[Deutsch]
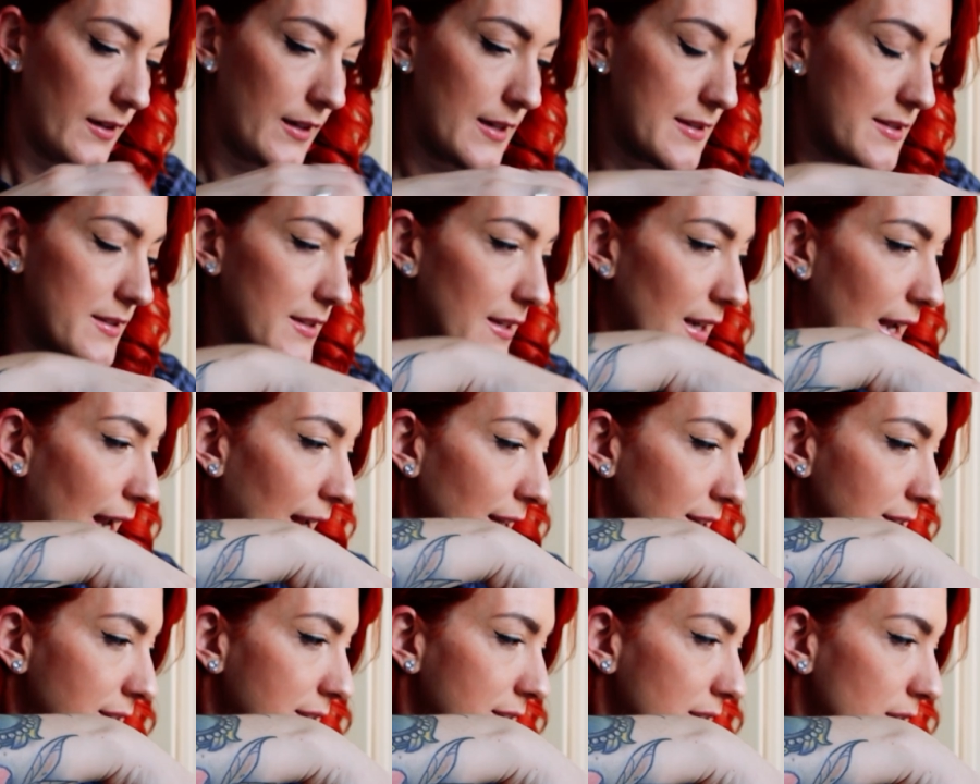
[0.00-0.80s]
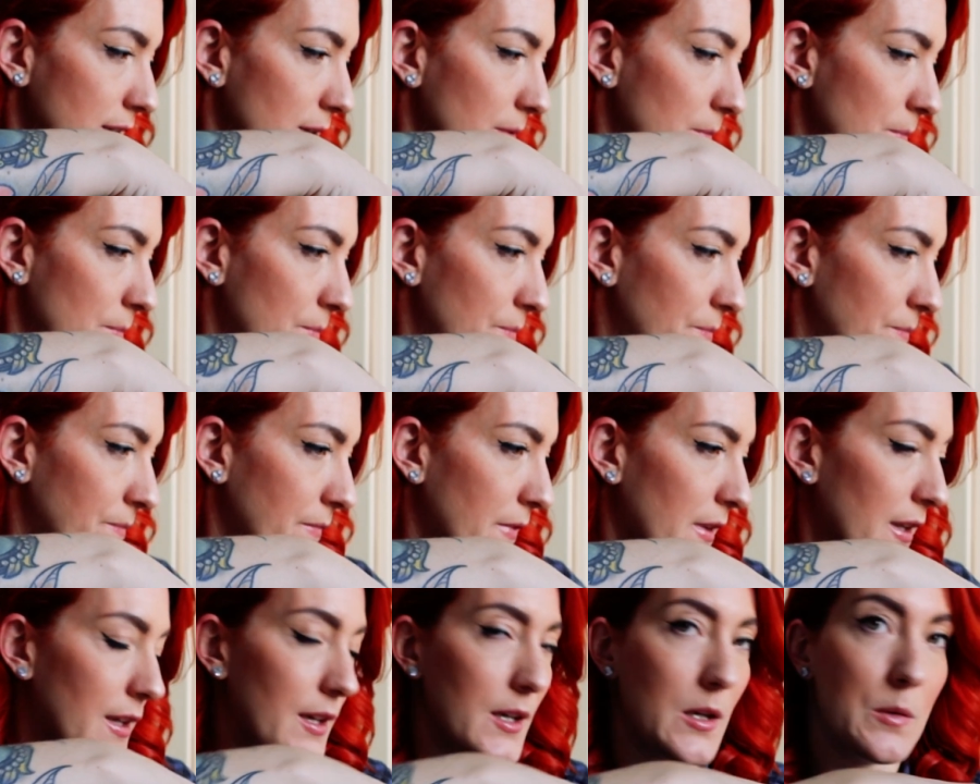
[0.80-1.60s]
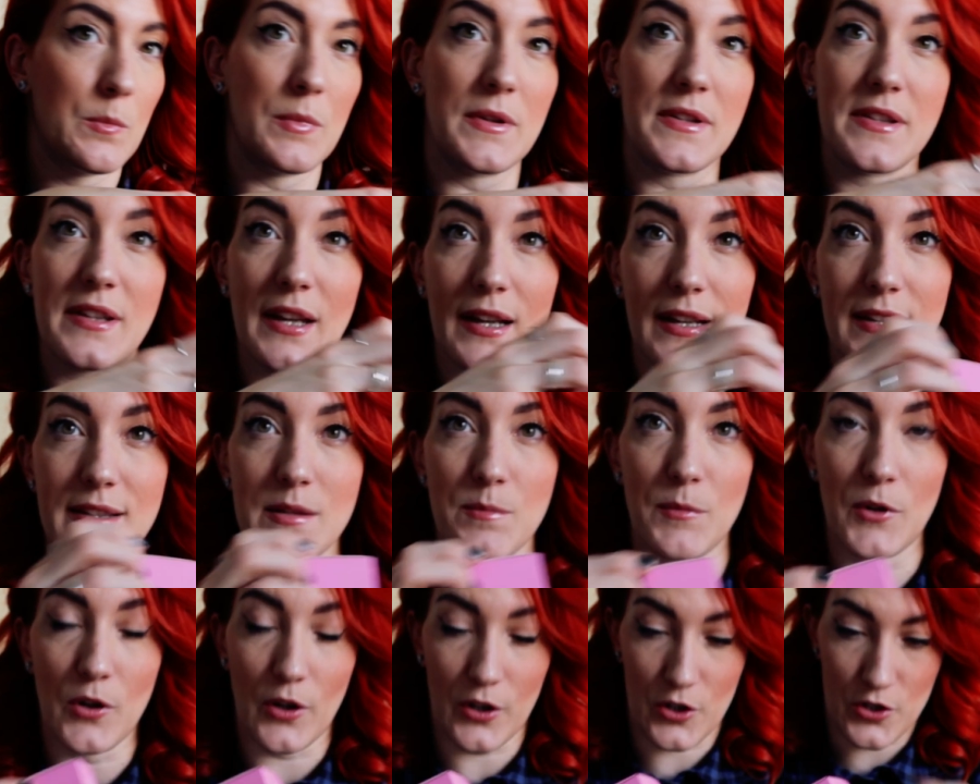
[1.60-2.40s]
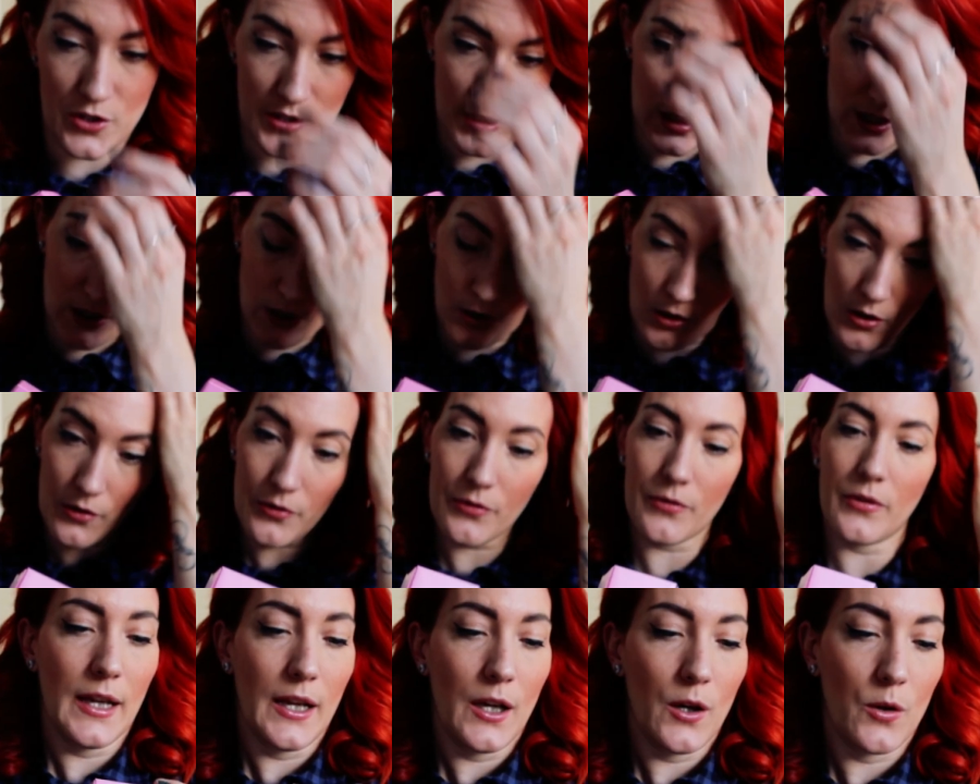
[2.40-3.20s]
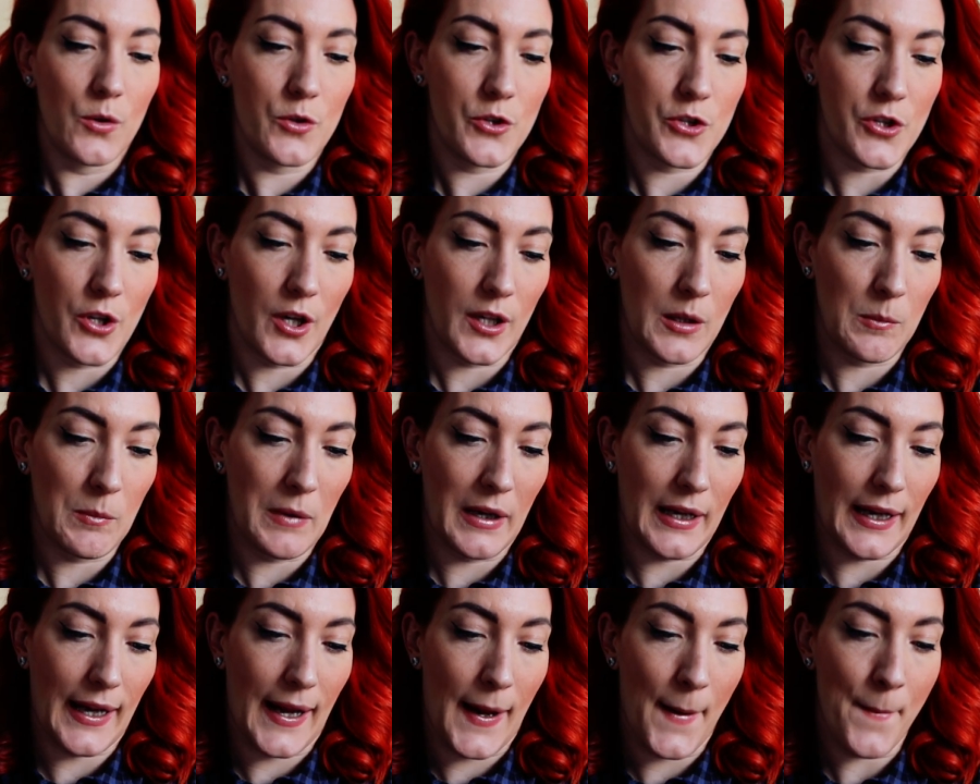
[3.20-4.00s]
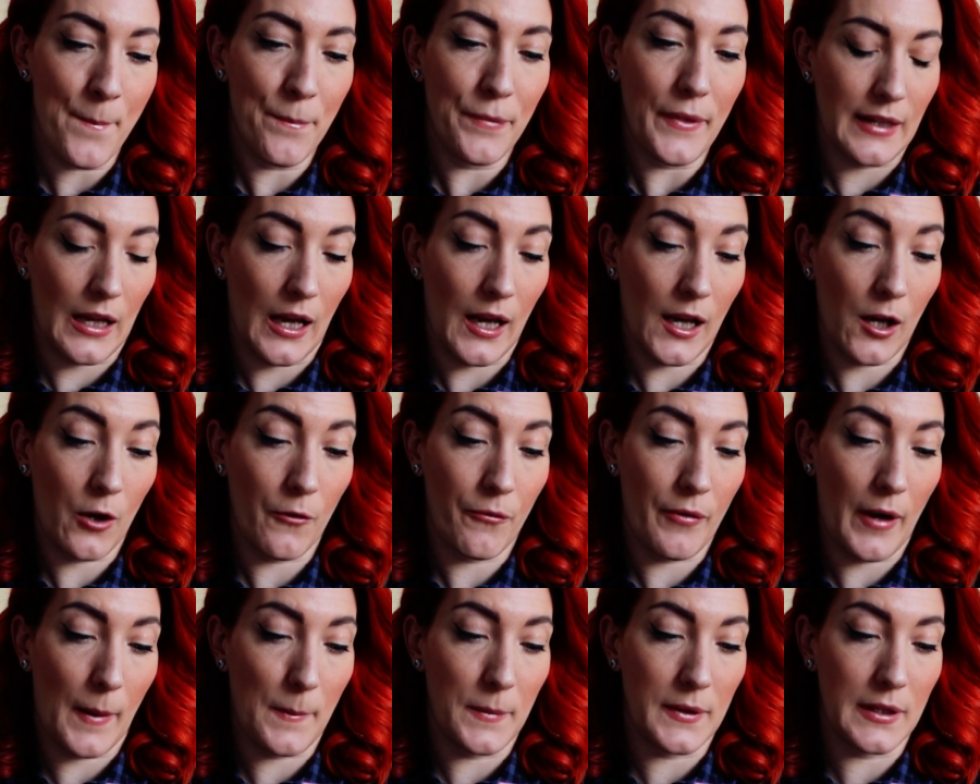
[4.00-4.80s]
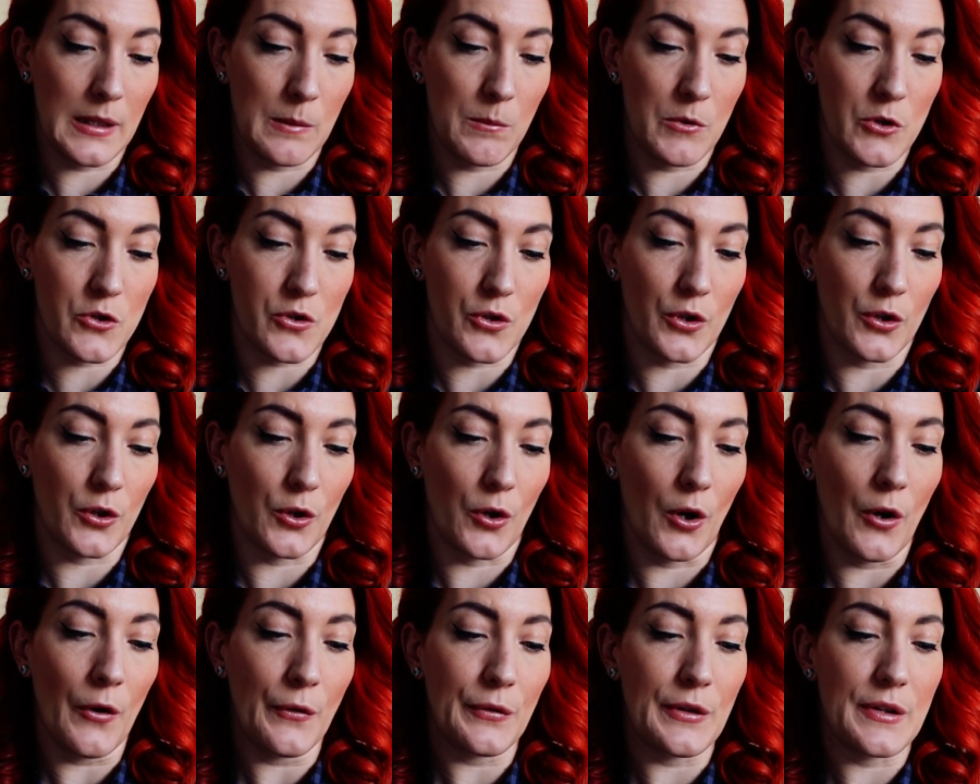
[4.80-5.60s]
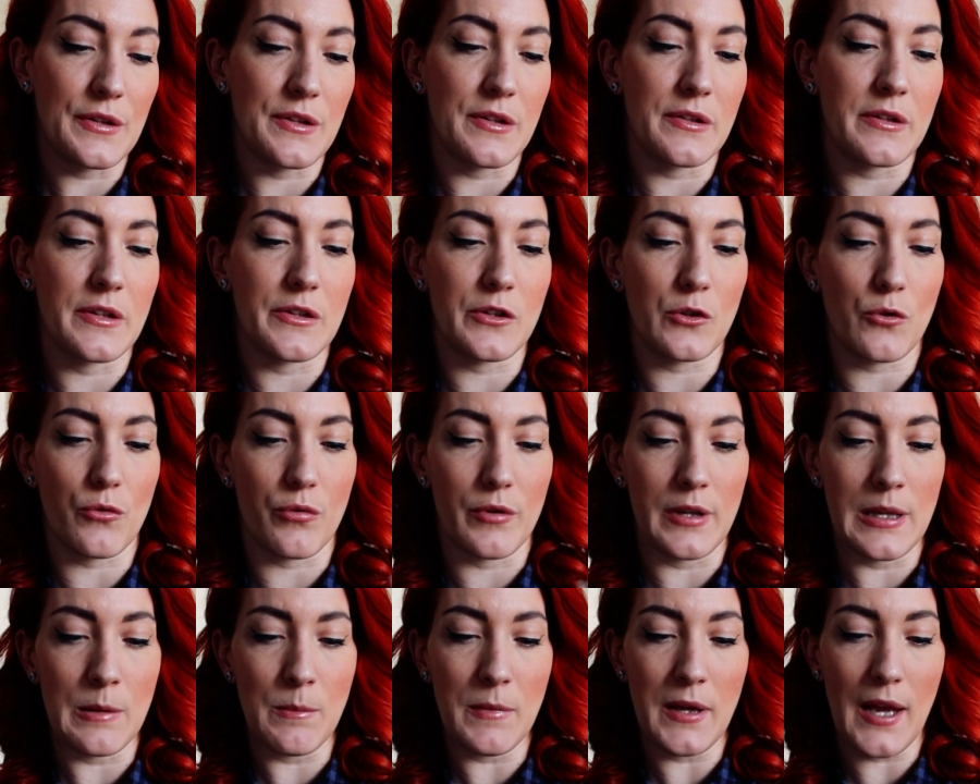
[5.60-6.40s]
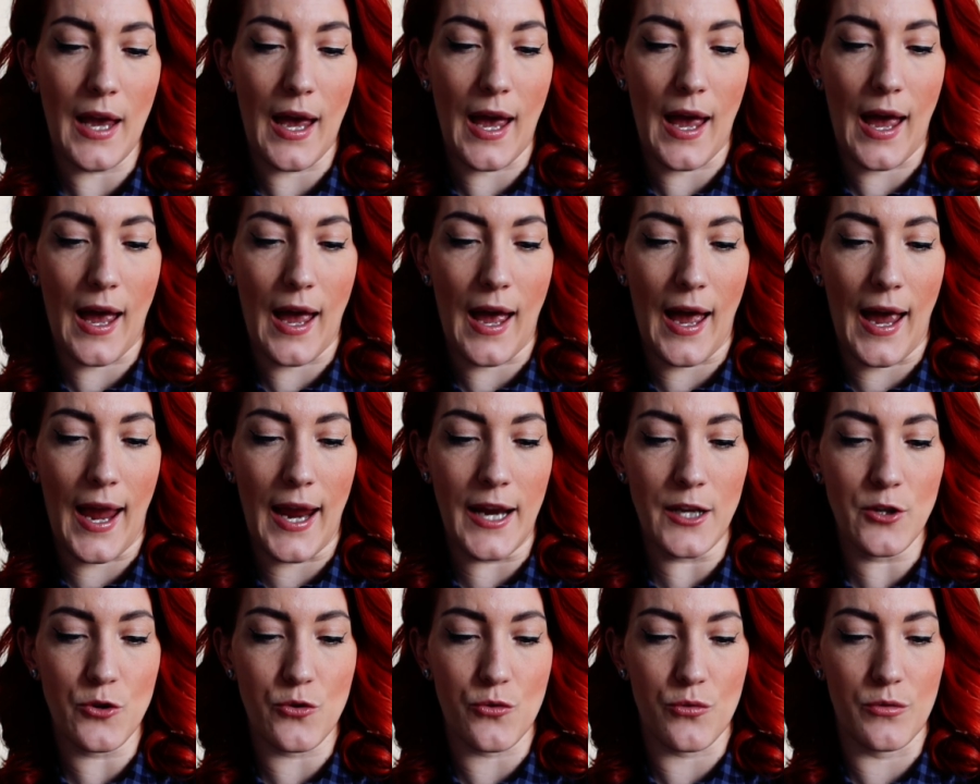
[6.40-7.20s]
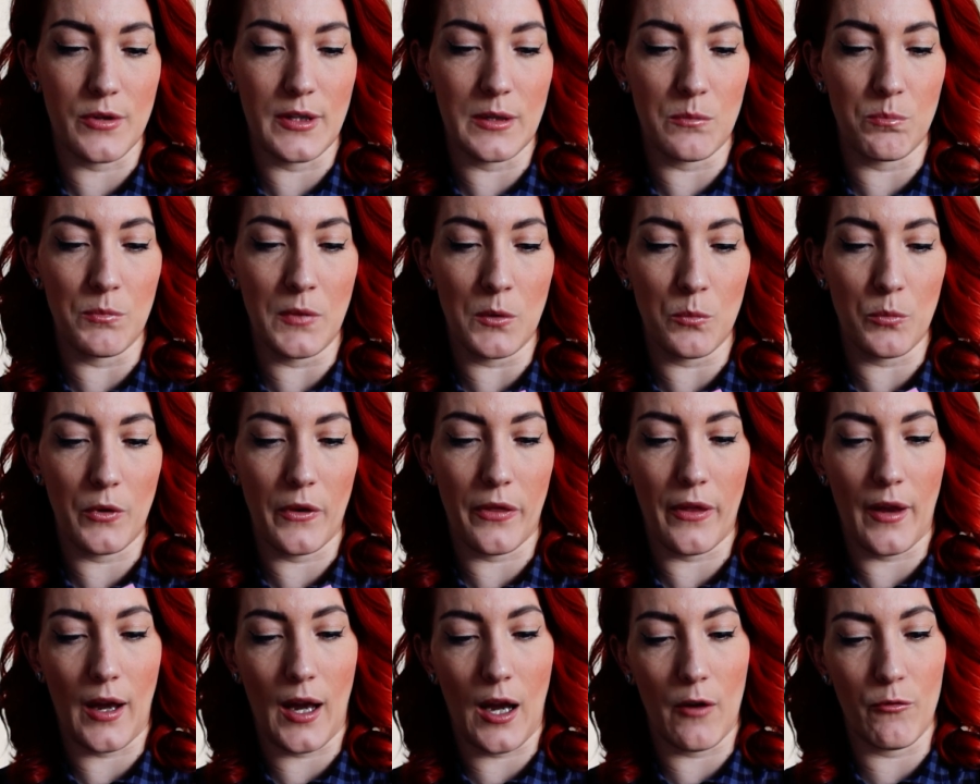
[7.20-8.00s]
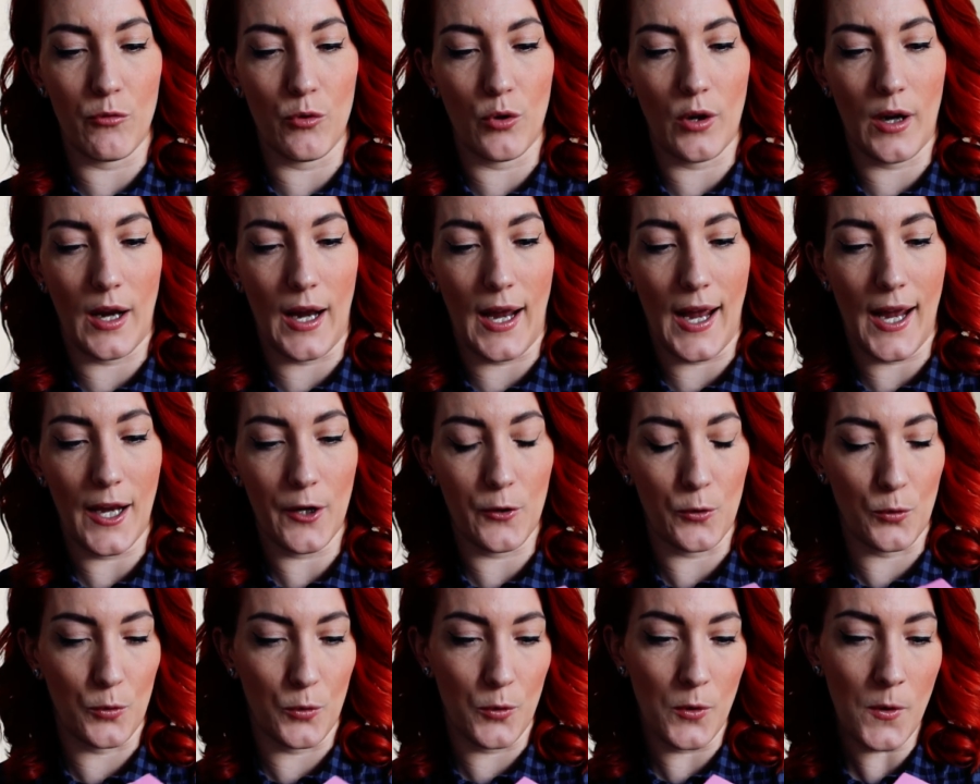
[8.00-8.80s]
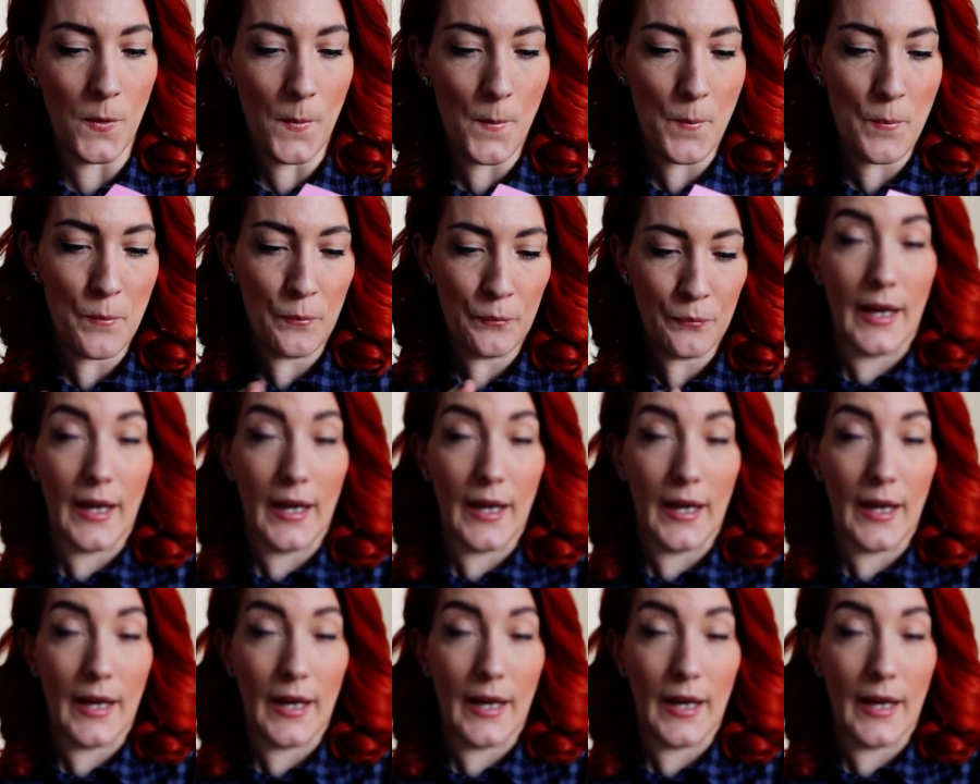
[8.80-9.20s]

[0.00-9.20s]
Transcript: Kästchen 1 bis 6 mit euch schnell auf und schaue da mal rein. Darauf habe ich nämlich schon gehofft, dass es das Creamy Eye Treatment with Avocado.